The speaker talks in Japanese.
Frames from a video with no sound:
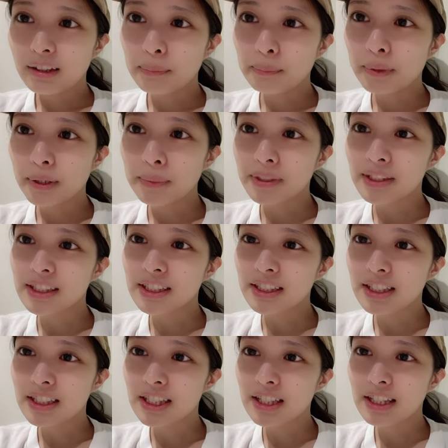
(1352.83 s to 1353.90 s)
頑張りま
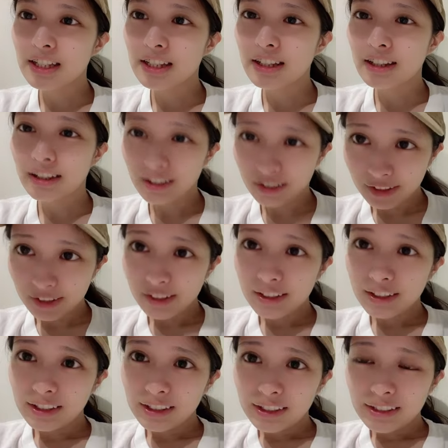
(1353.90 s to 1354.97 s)
す。
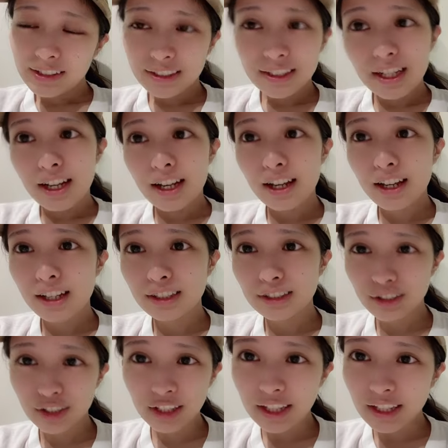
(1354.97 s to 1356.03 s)
じゃあ、
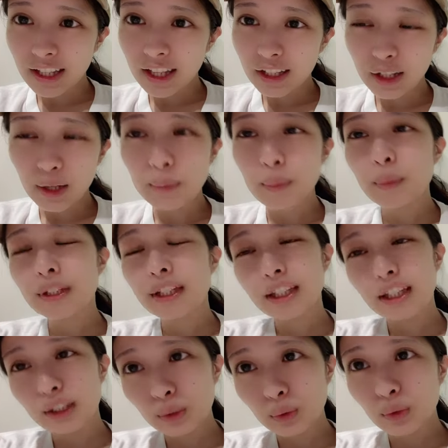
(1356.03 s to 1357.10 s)
そういうわけで、今日も見てい
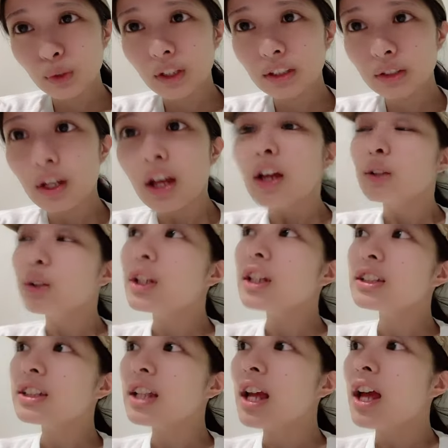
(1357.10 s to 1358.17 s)
ただいて、とりあえず、とりあ
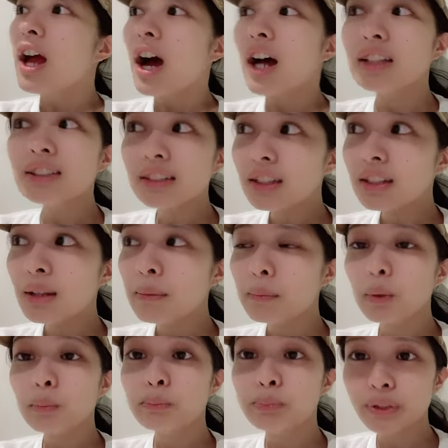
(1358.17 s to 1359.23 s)
えずね、明日ね、
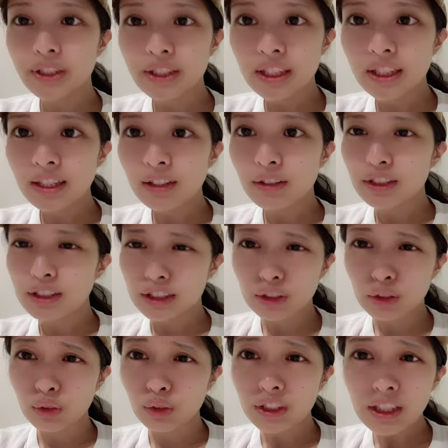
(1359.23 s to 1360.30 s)
もうぶっちゃけね、私、
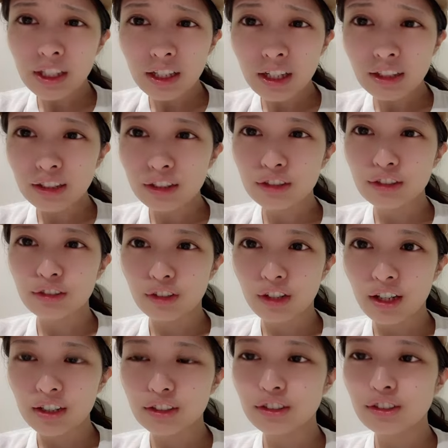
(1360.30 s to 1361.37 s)
その家帰ってくるの
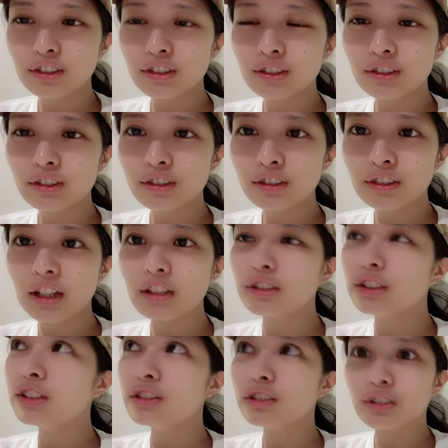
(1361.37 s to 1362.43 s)
が、10、あ
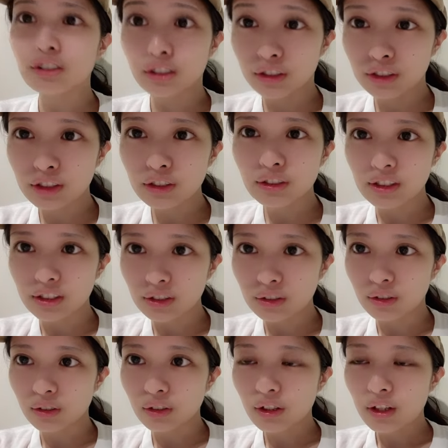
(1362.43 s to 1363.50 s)
の、24時過ぎるんですよ。